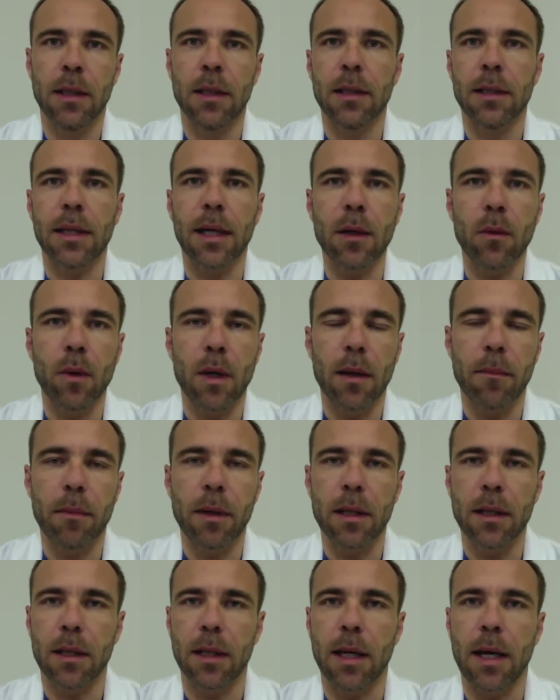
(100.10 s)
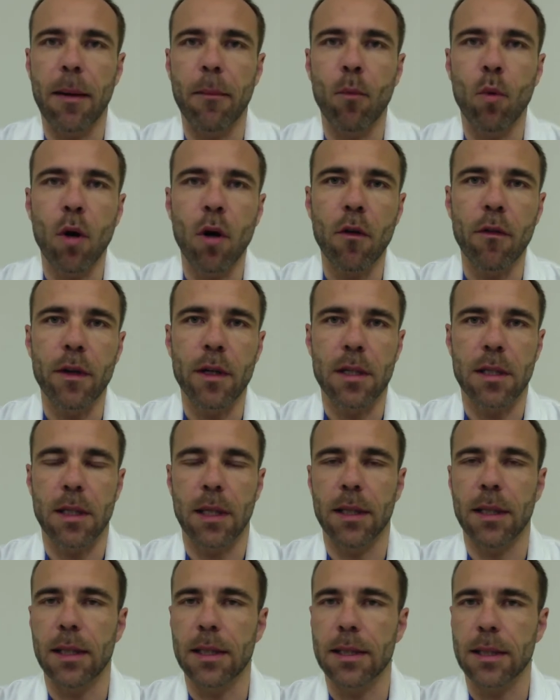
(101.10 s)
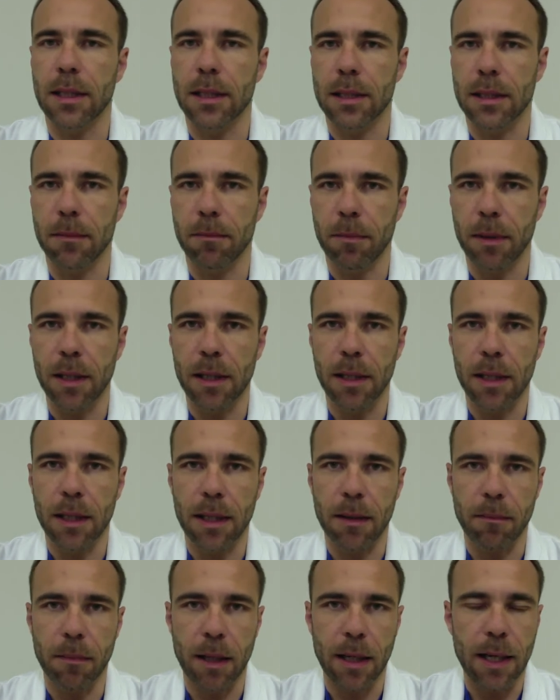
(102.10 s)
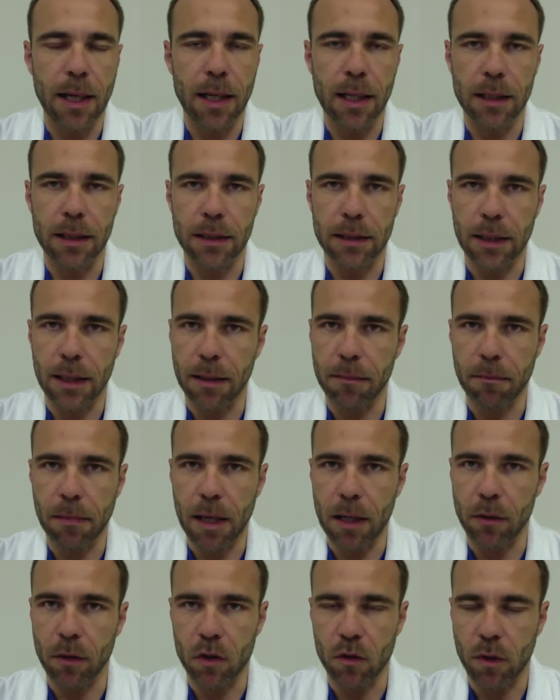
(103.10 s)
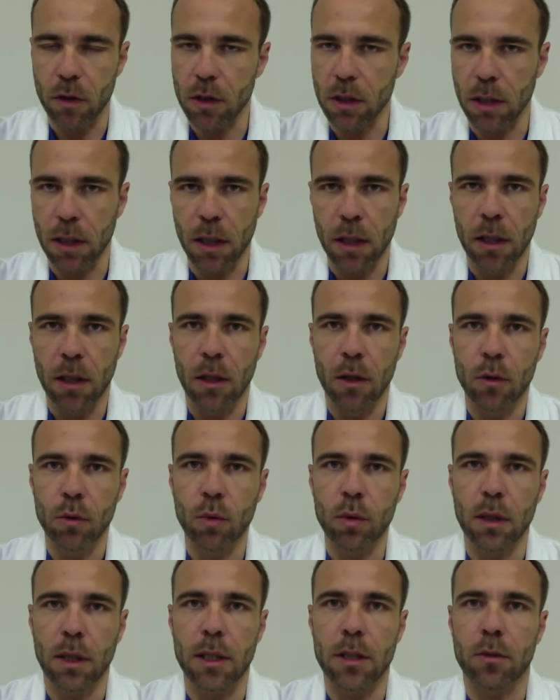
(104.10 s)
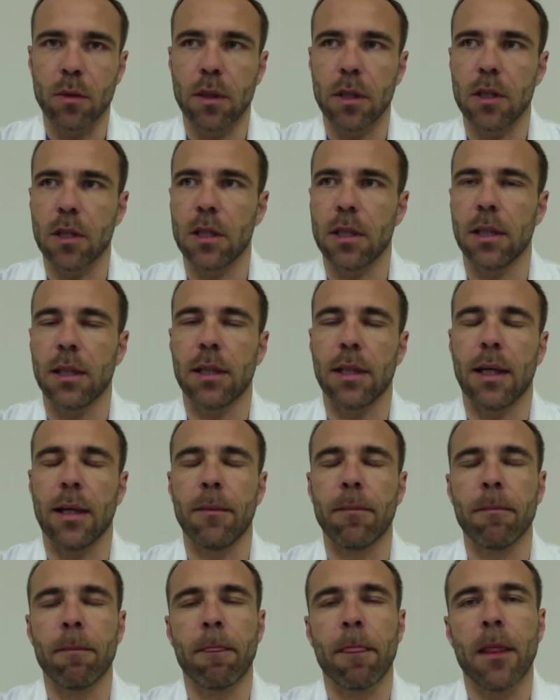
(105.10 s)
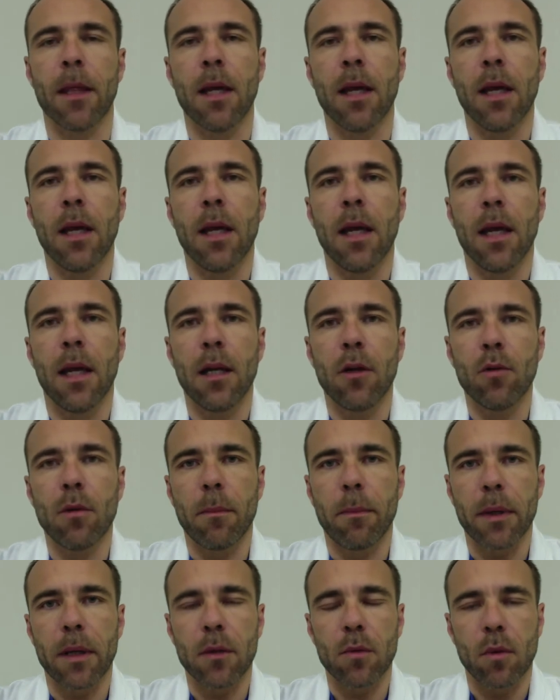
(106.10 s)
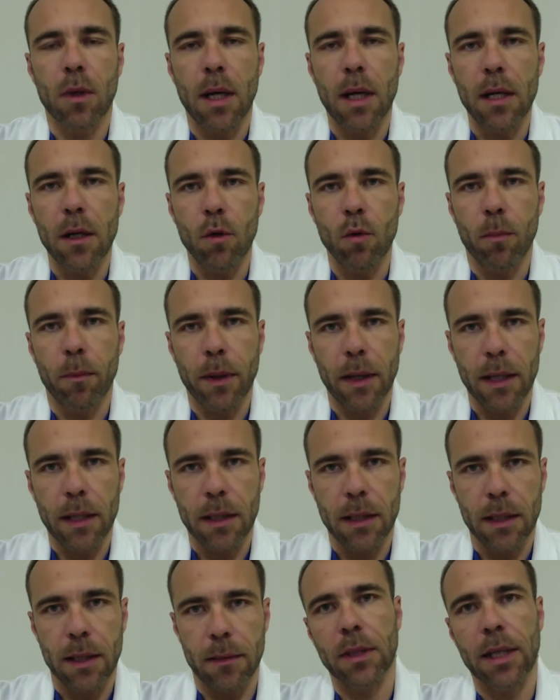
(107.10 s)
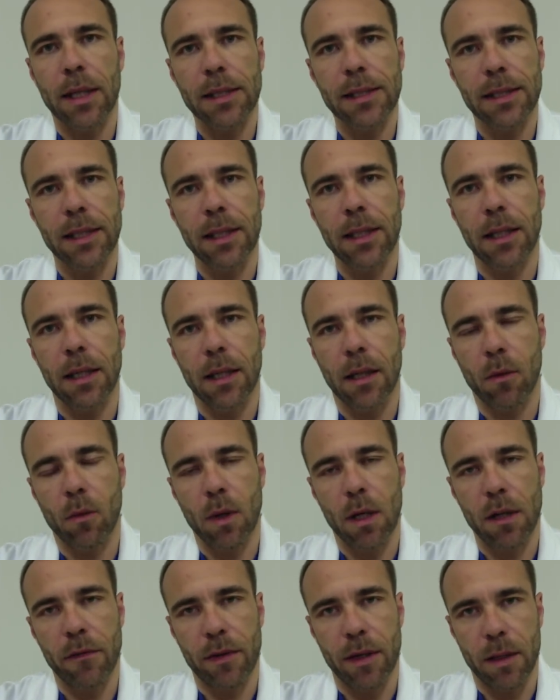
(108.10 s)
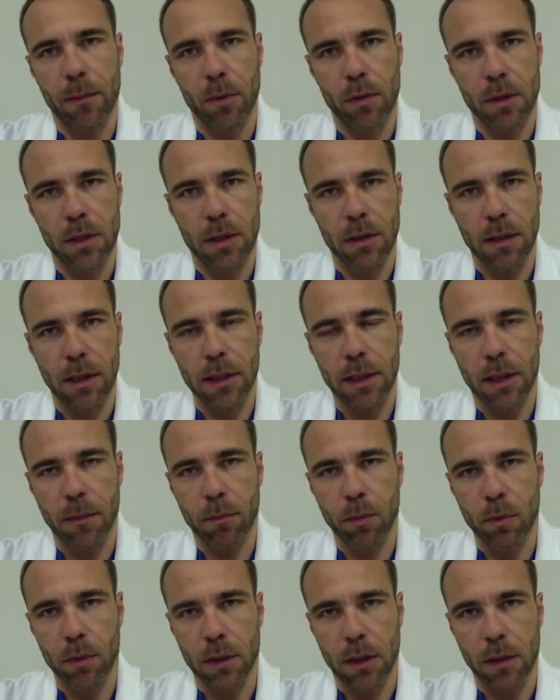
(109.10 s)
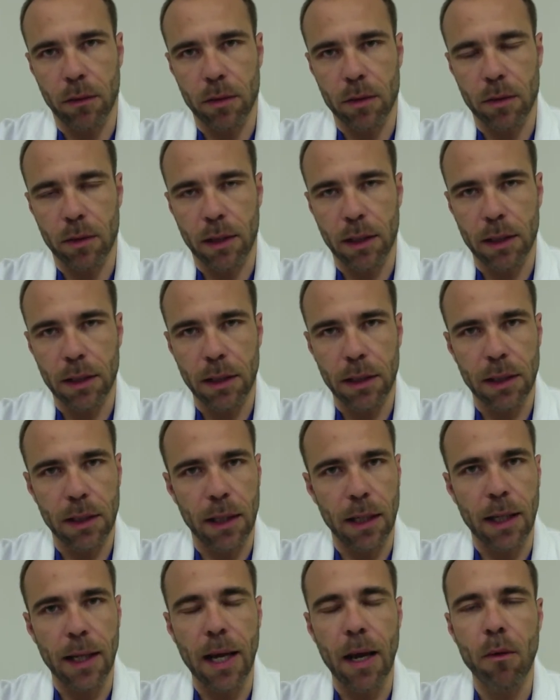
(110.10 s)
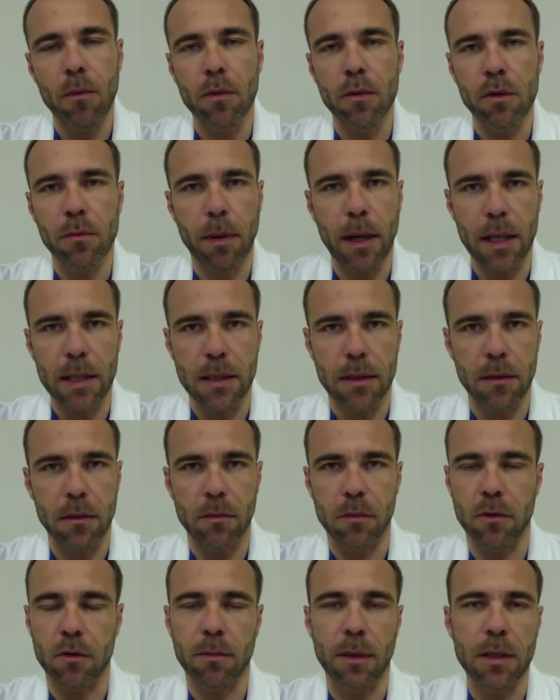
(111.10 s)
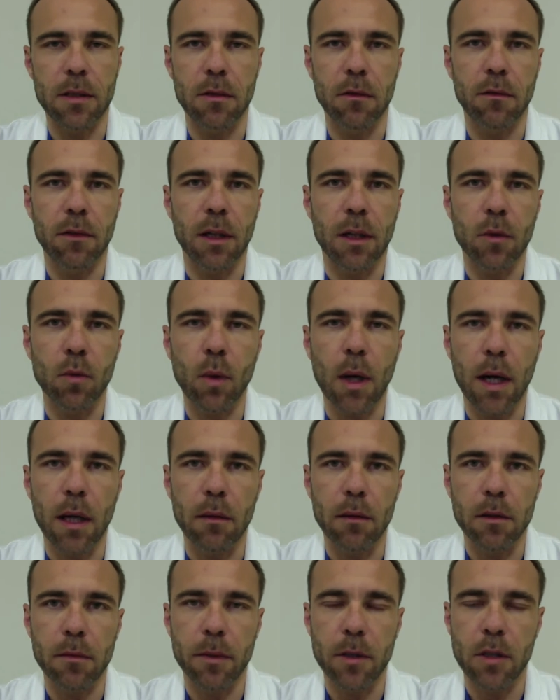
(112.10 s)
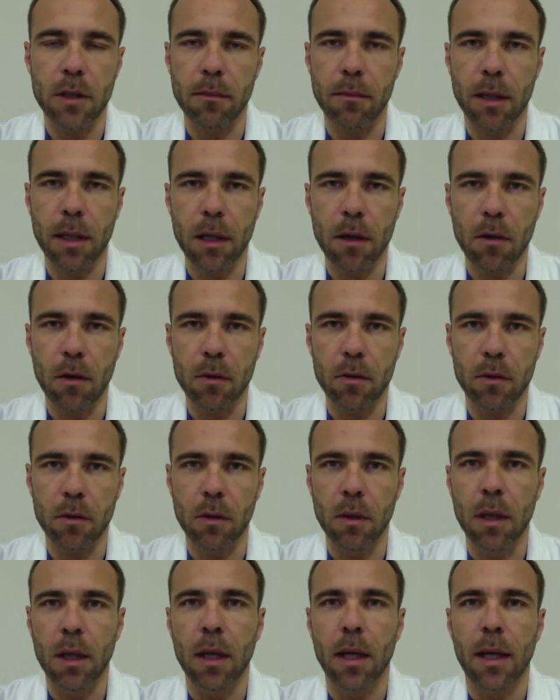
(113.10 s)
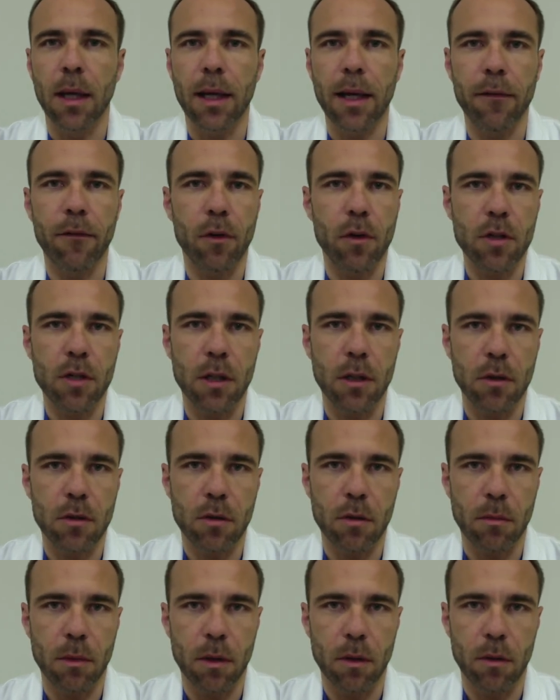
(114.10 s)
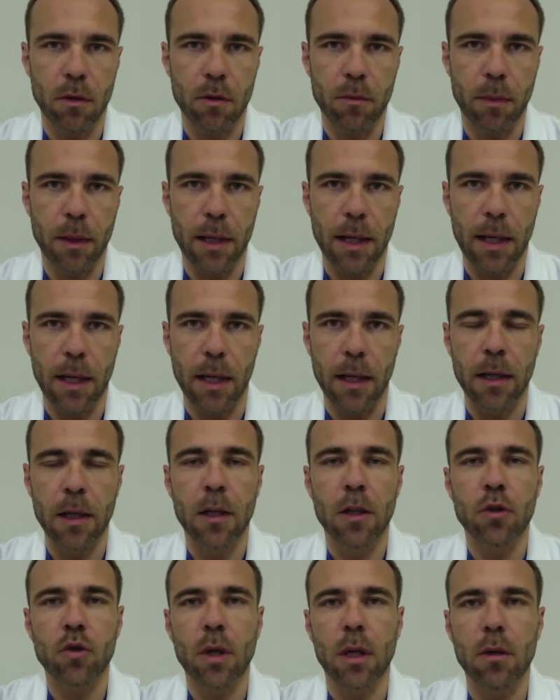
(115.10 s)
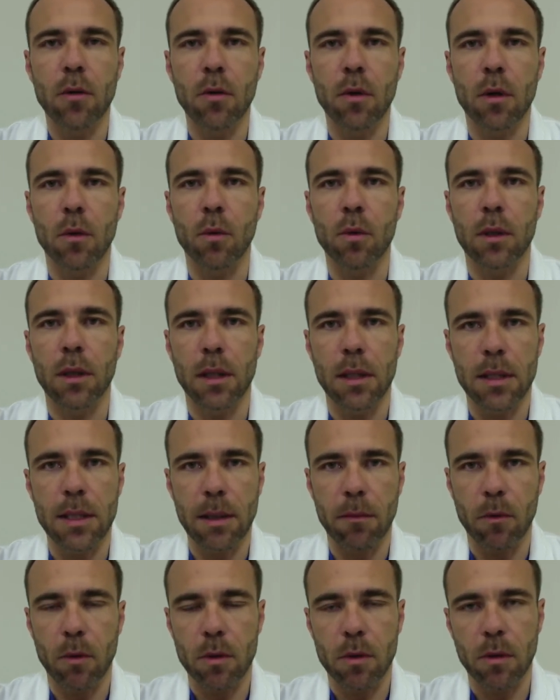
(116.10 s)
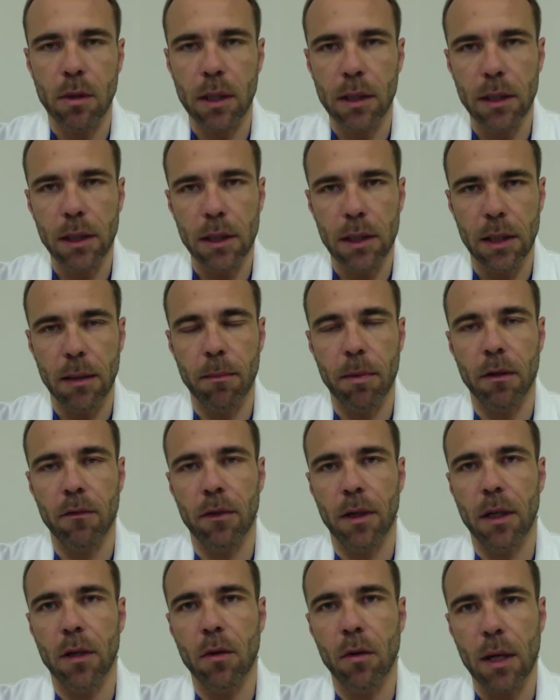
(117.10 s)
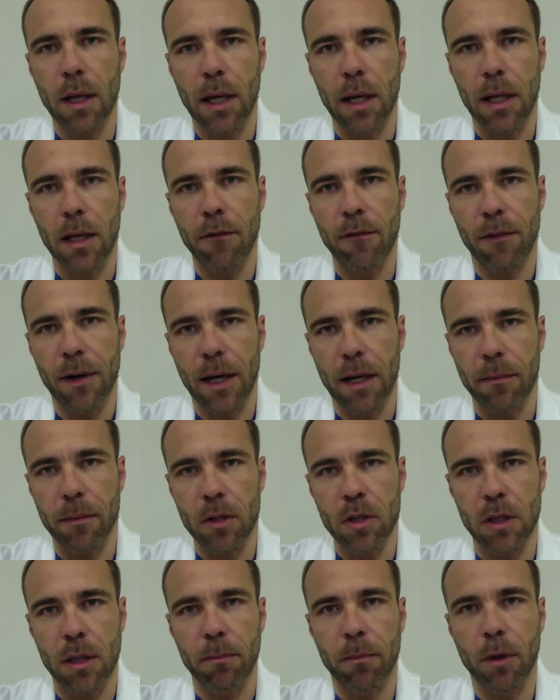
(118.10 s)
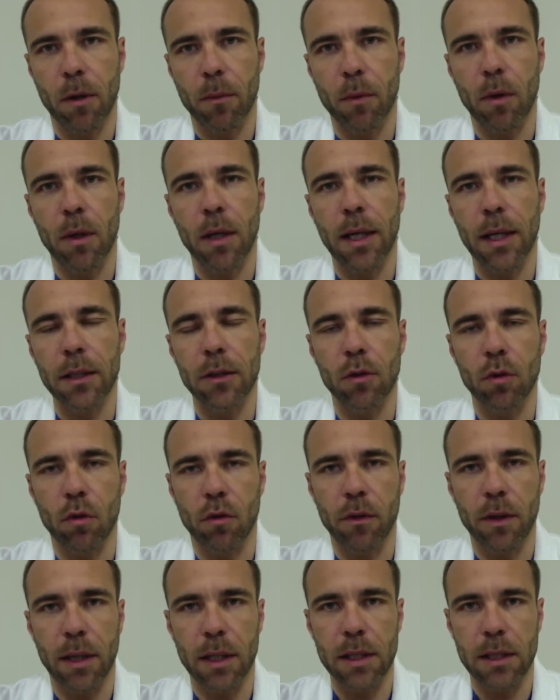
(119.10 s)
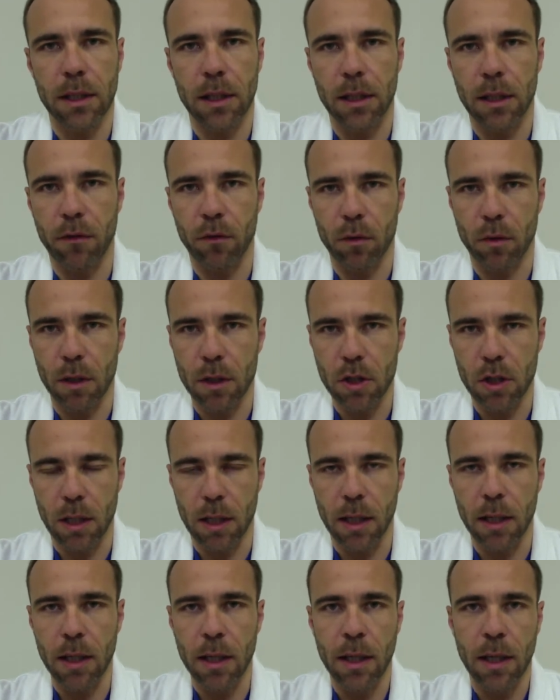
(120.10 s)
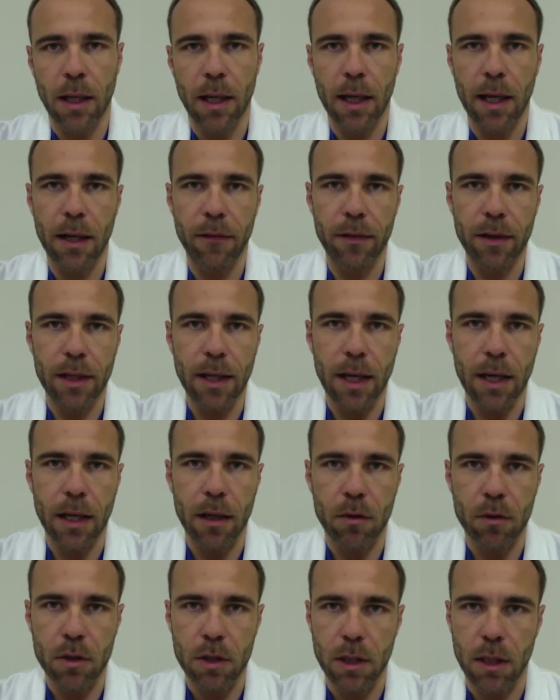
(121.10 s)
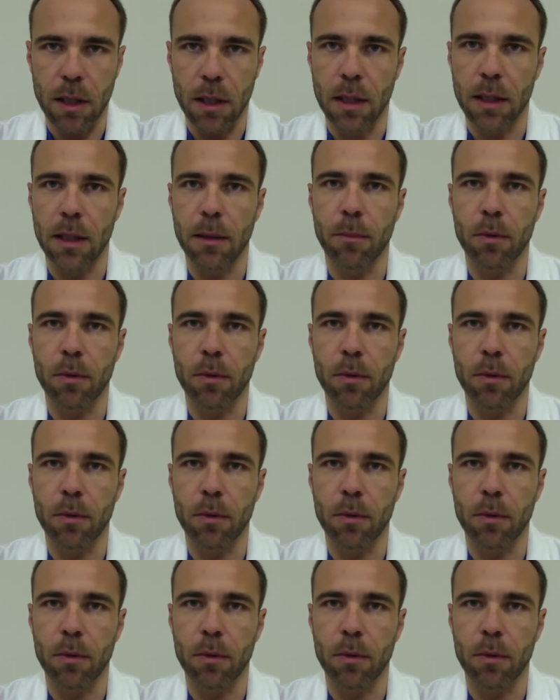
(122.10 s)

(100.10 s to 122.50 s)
tranquillamente a muoversi, ad alzarsi in piedi, a camminare, ad andare in bagno, a svolgere tutte le sue necessità. Il nome peridurale lo prende la sede nella quale viene posizionata la punta di questo catetere, che è uno spazio, uno spazio virtuale, una specie di manicotto che avvolge il nostro midollo spinale. Cioè noi utilizziamo questo catetere per veicolare i farmaci proprio laddove essi devono agire ed evitare così di